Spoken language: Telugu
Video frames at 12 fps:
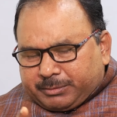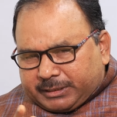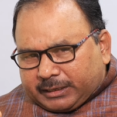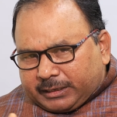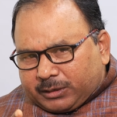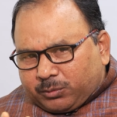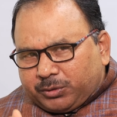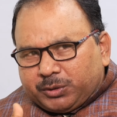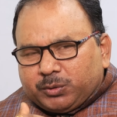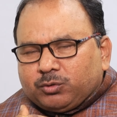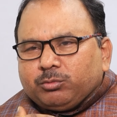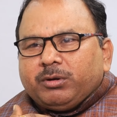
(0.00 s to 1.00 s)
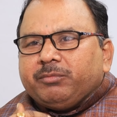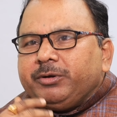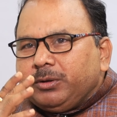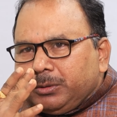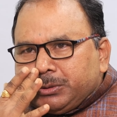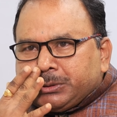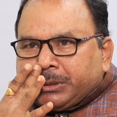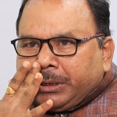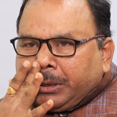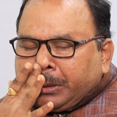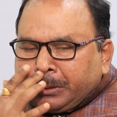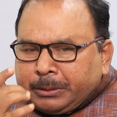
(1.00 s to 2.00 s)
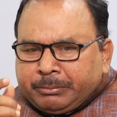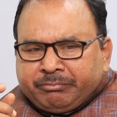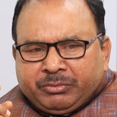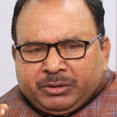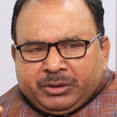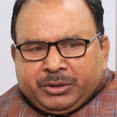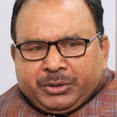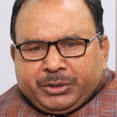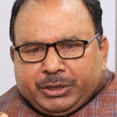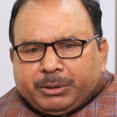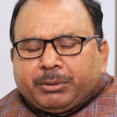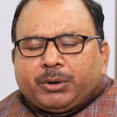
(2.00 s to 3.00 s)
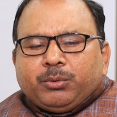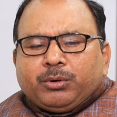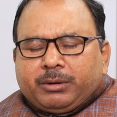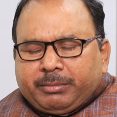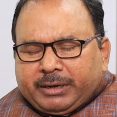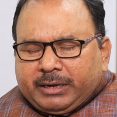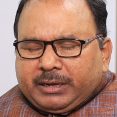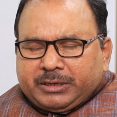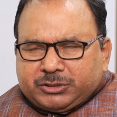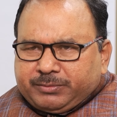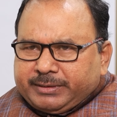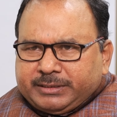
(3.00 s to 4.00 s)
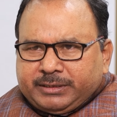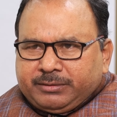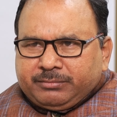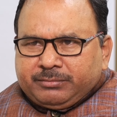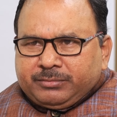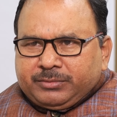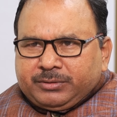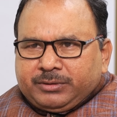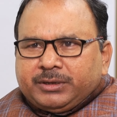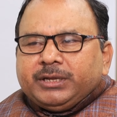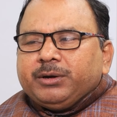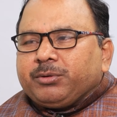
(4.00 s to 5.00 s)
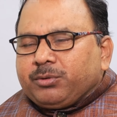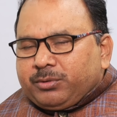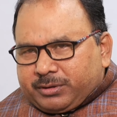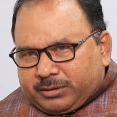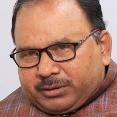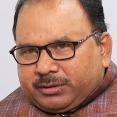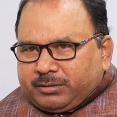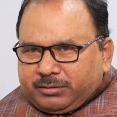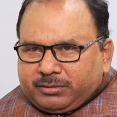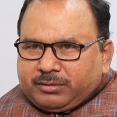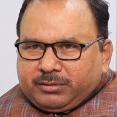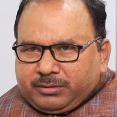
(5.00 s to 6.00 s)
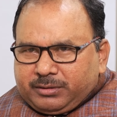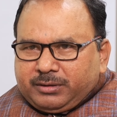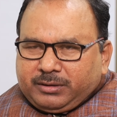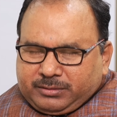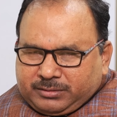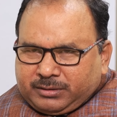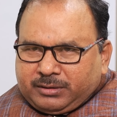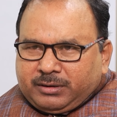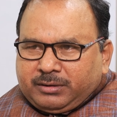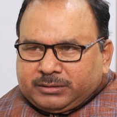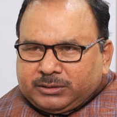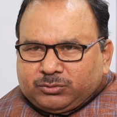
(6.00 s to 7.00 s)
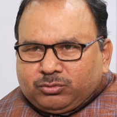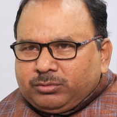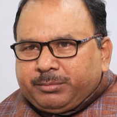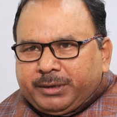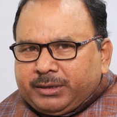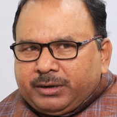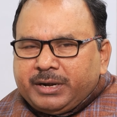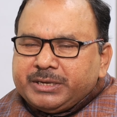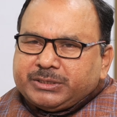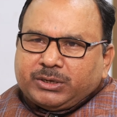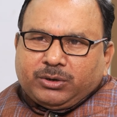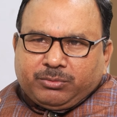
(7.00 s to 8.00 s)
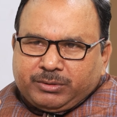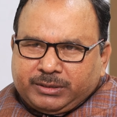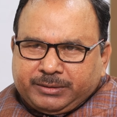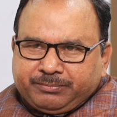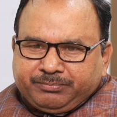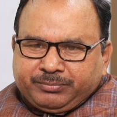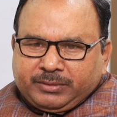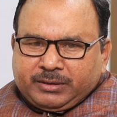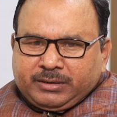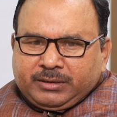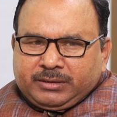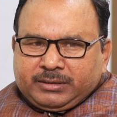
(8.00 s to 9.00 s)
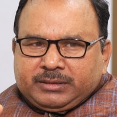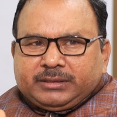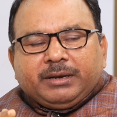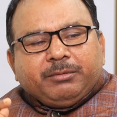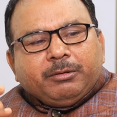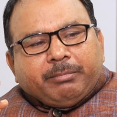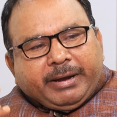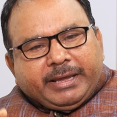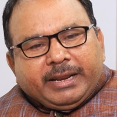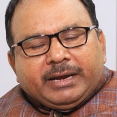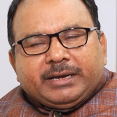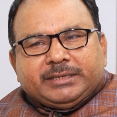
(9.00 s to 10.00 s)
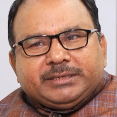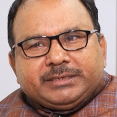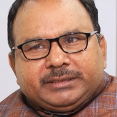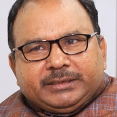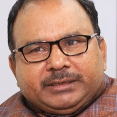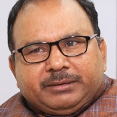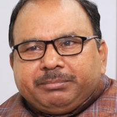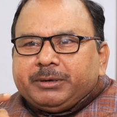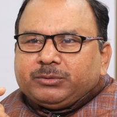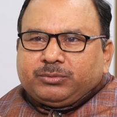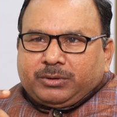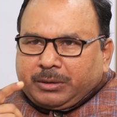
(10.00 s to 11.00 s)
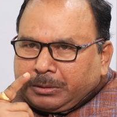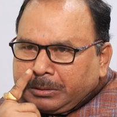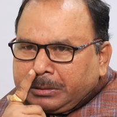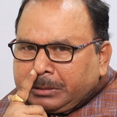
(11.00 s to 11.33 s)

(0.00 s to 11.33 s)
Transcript: ఈ మధ్య అక్కడ కొన్ని యూట్యూబ్లో వీడియోలు చూసాను నేను ఎవరో ఒక మహిళ ఎక్స్వైజెడ్ ఎవరో ఒక అతనితో ఆమె రిలేషన్లో ఉన్నది దాన్ని వీళ్ళు బహిరంగం చేసి పెడుతున్నారు